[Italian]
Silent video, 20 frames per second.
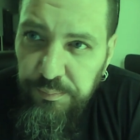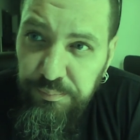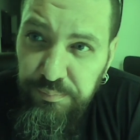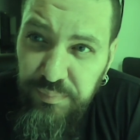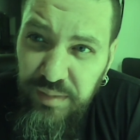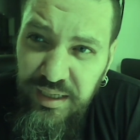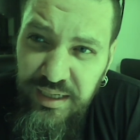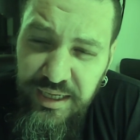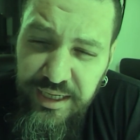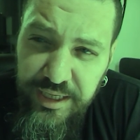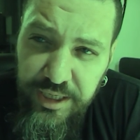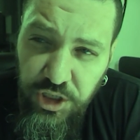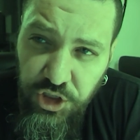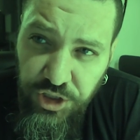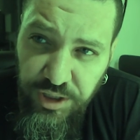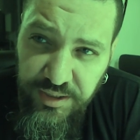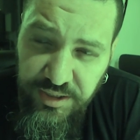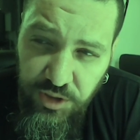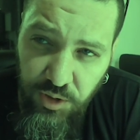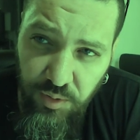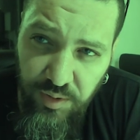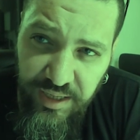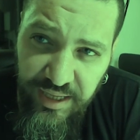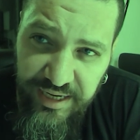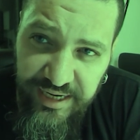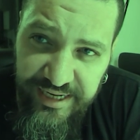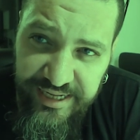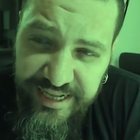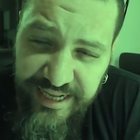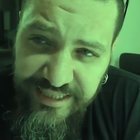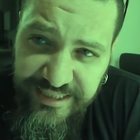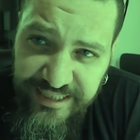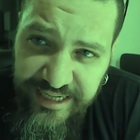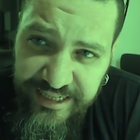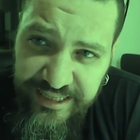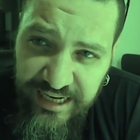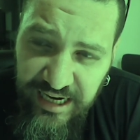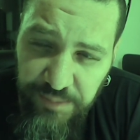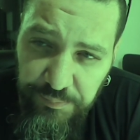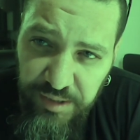Mini recensione richiesta
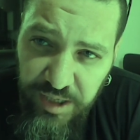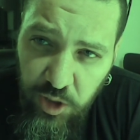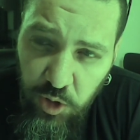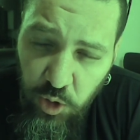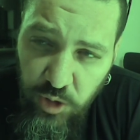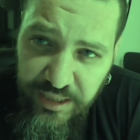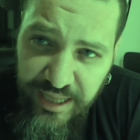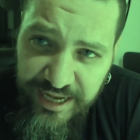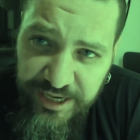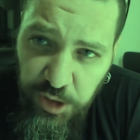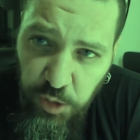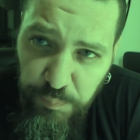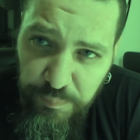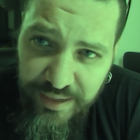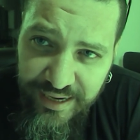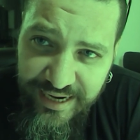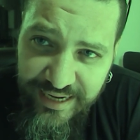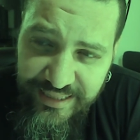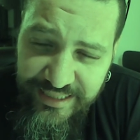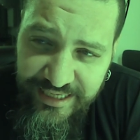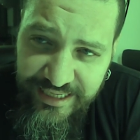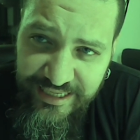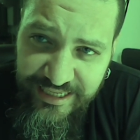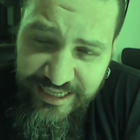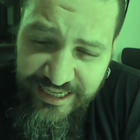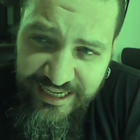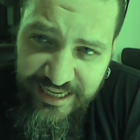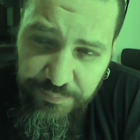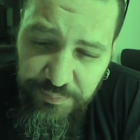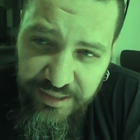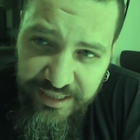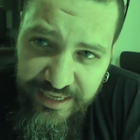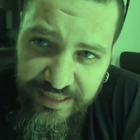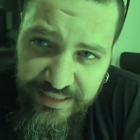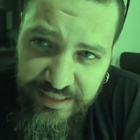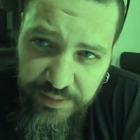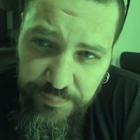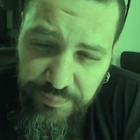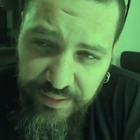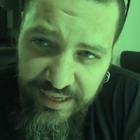dall'amico Dario Bagatin che mi
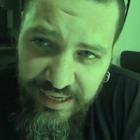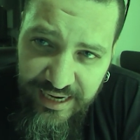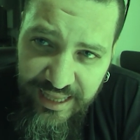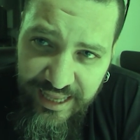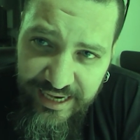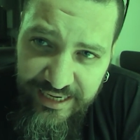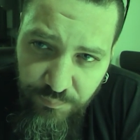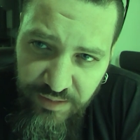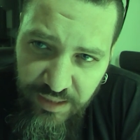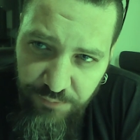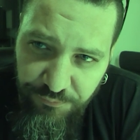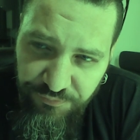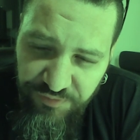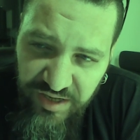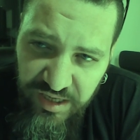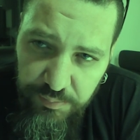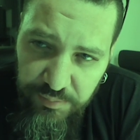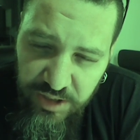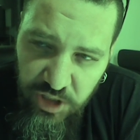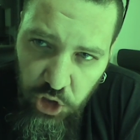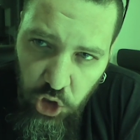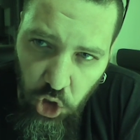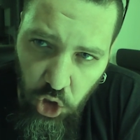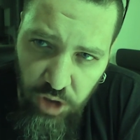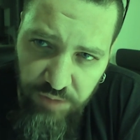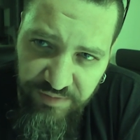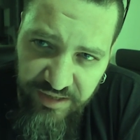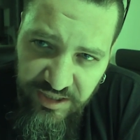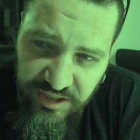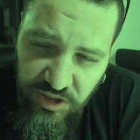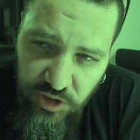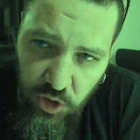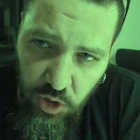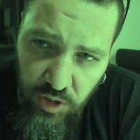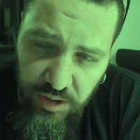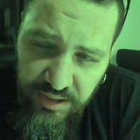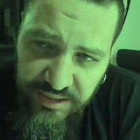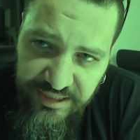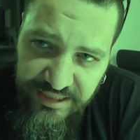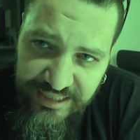chiede di parlare del film di Oliver
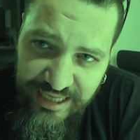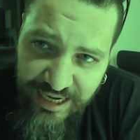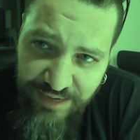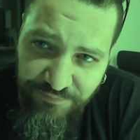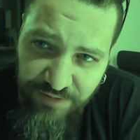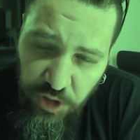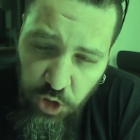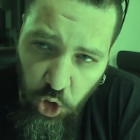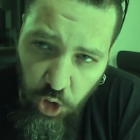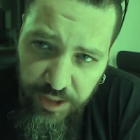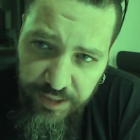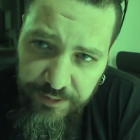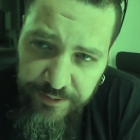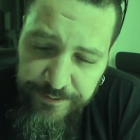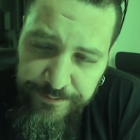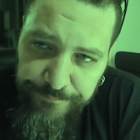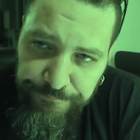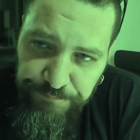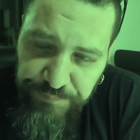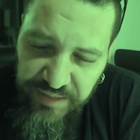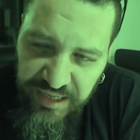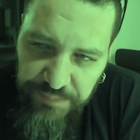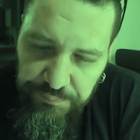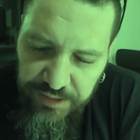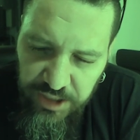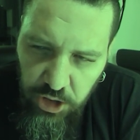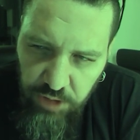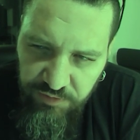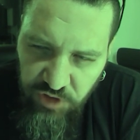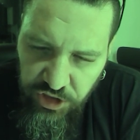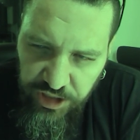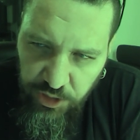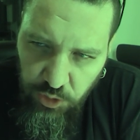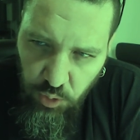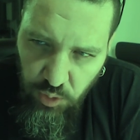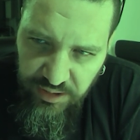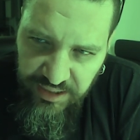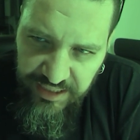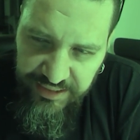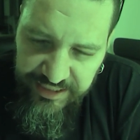Stone, Salvador, del
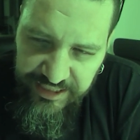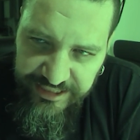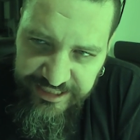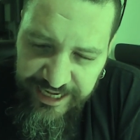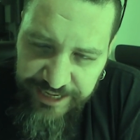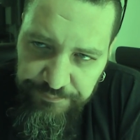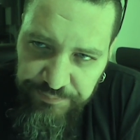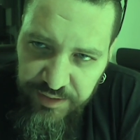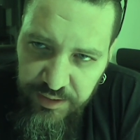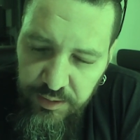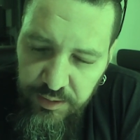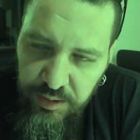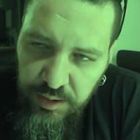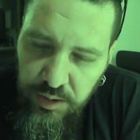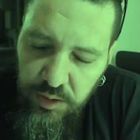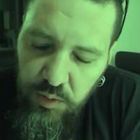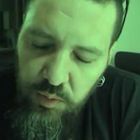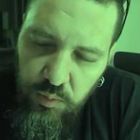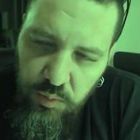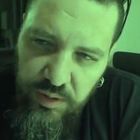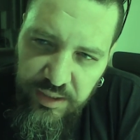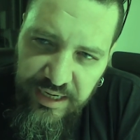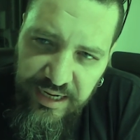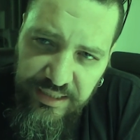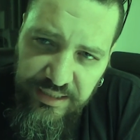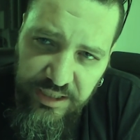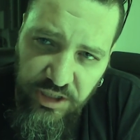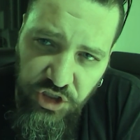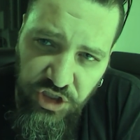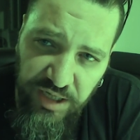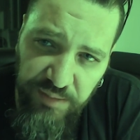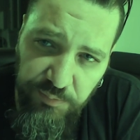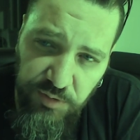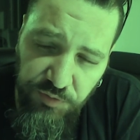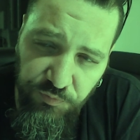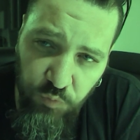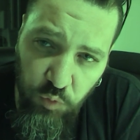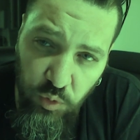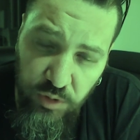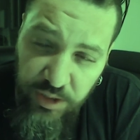1986, con un grande James
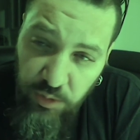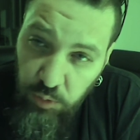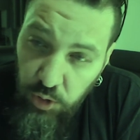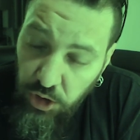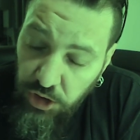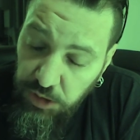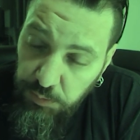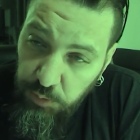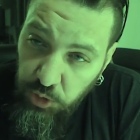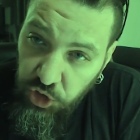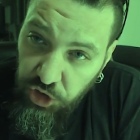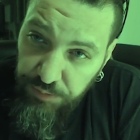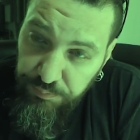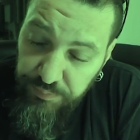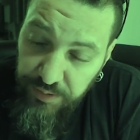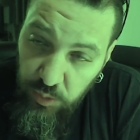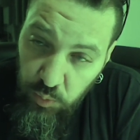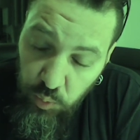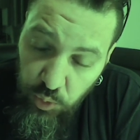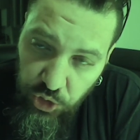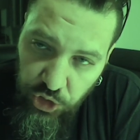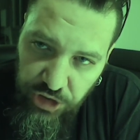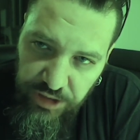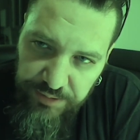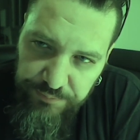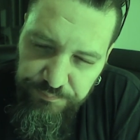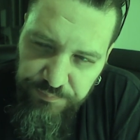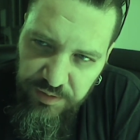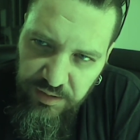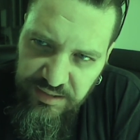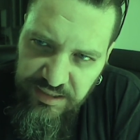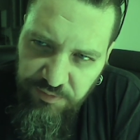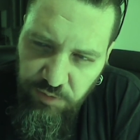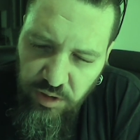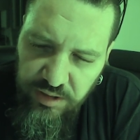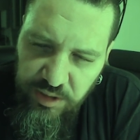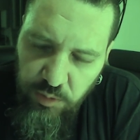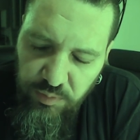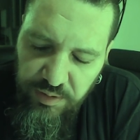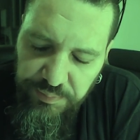Wood e un ottimo Jim Belushi,
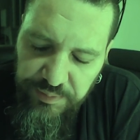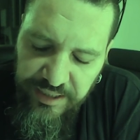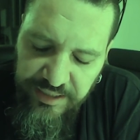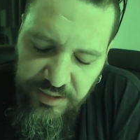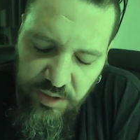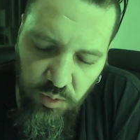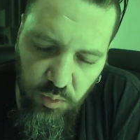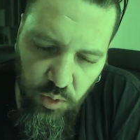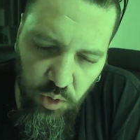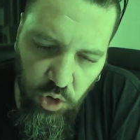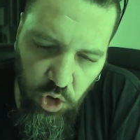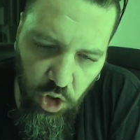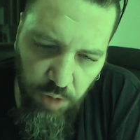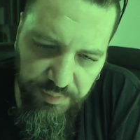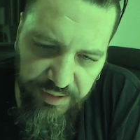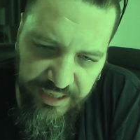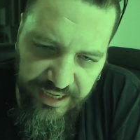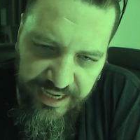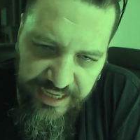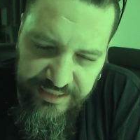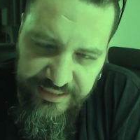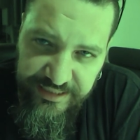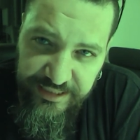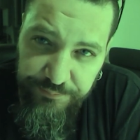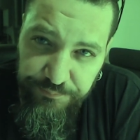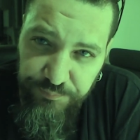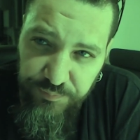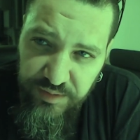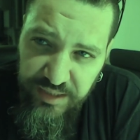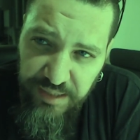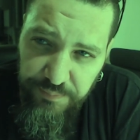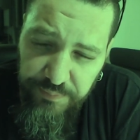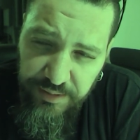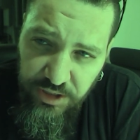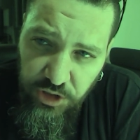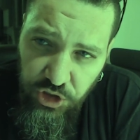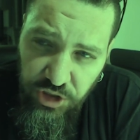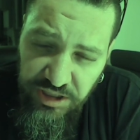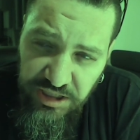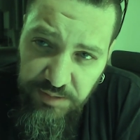stavolta in una parte non comica, anzi
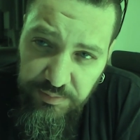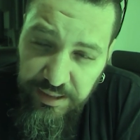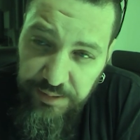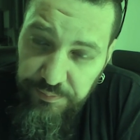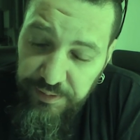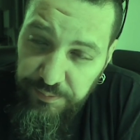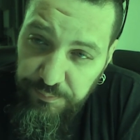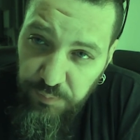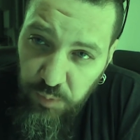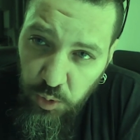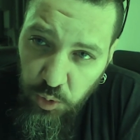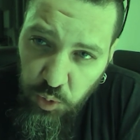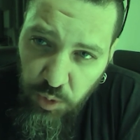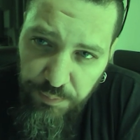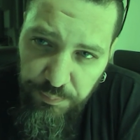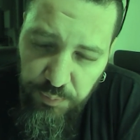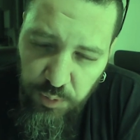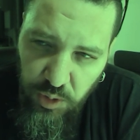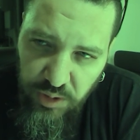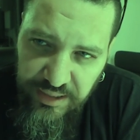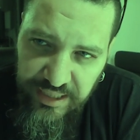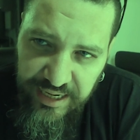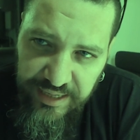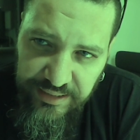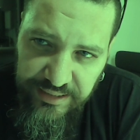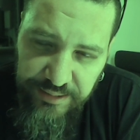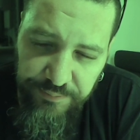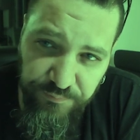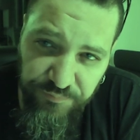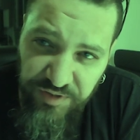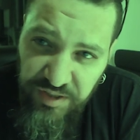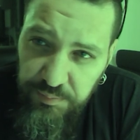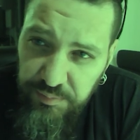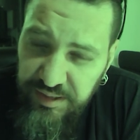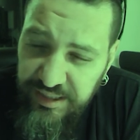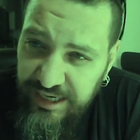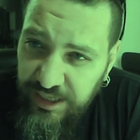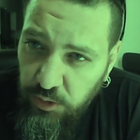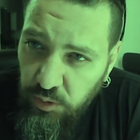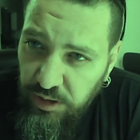drammaticissima e molto importante. Film
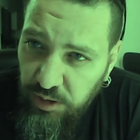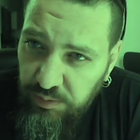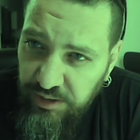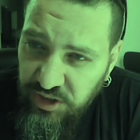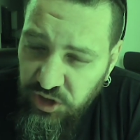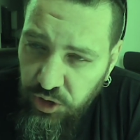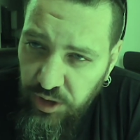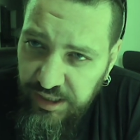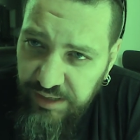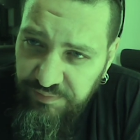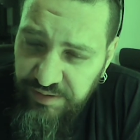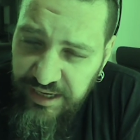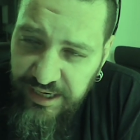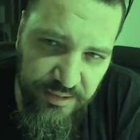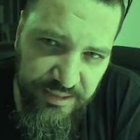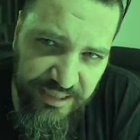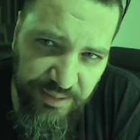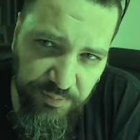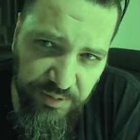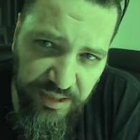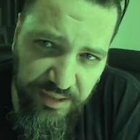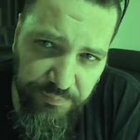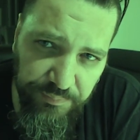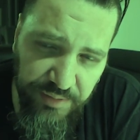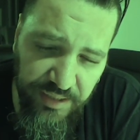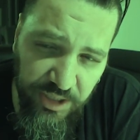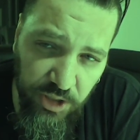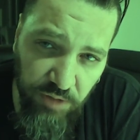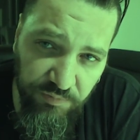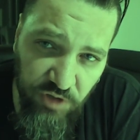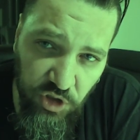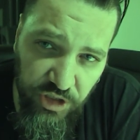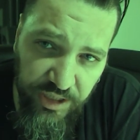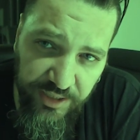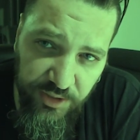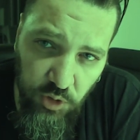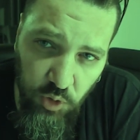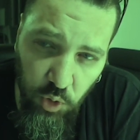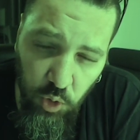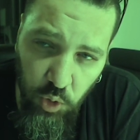tratto da una storia vera, siamo nel
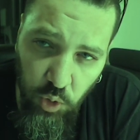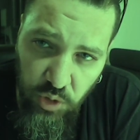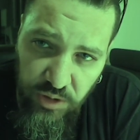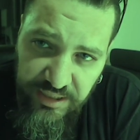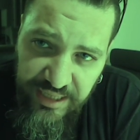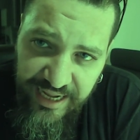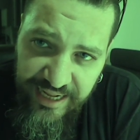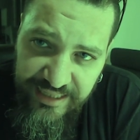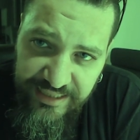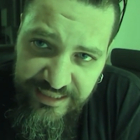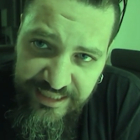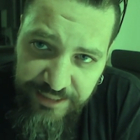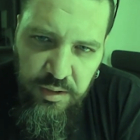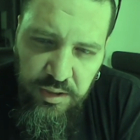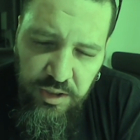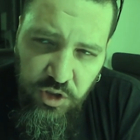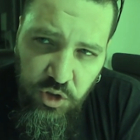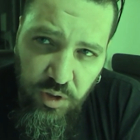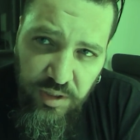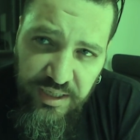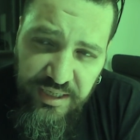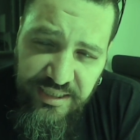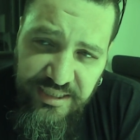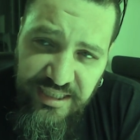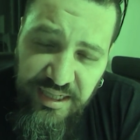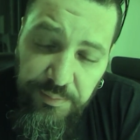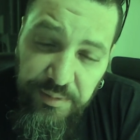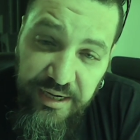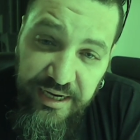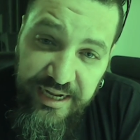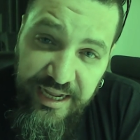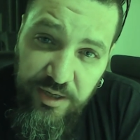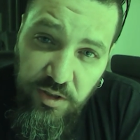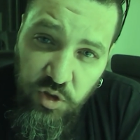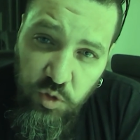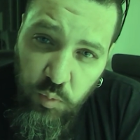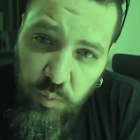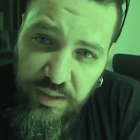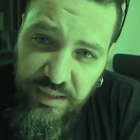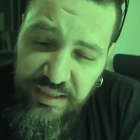1980. Il giornalista americano
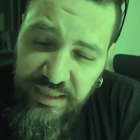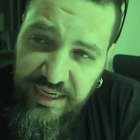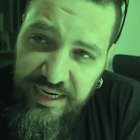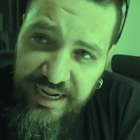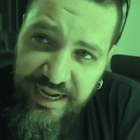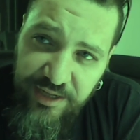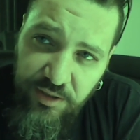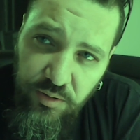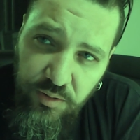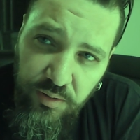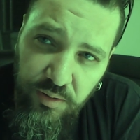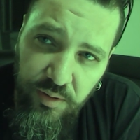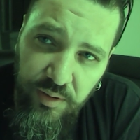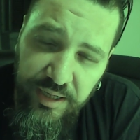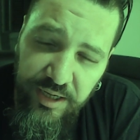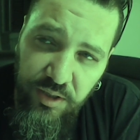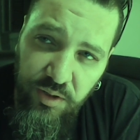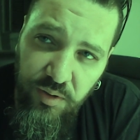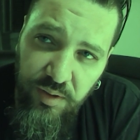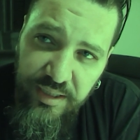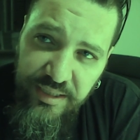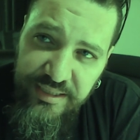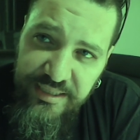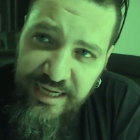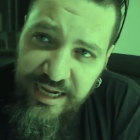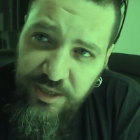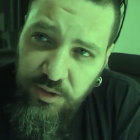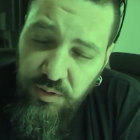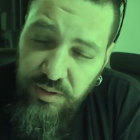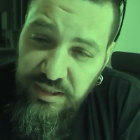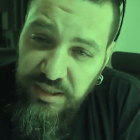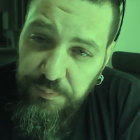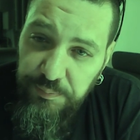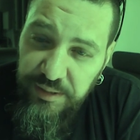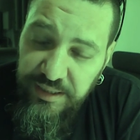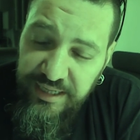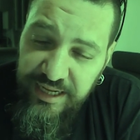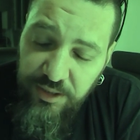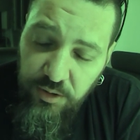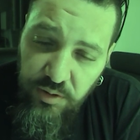squattrinato e alcolizzato,
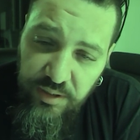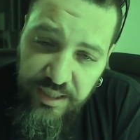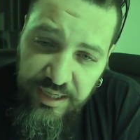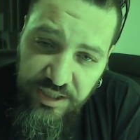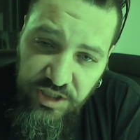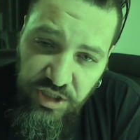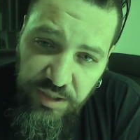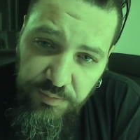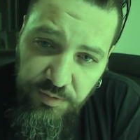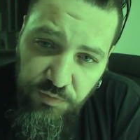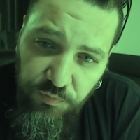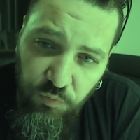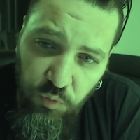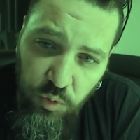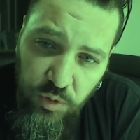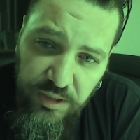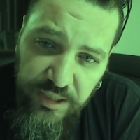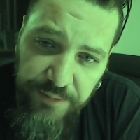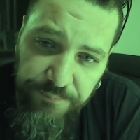interpretato da James Wood,